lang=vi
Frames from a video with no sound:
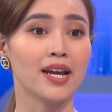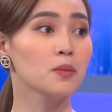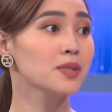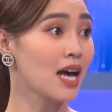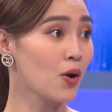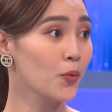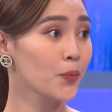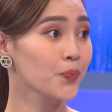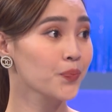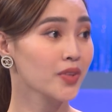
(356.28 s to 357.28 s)
ngày hôm sau
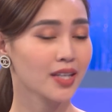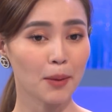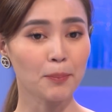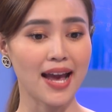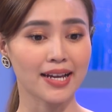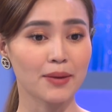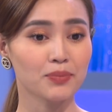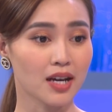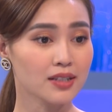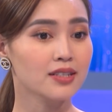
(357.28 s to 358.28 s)
các bạn em
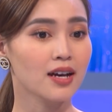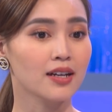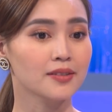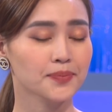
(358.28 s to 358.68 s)
tới chơi,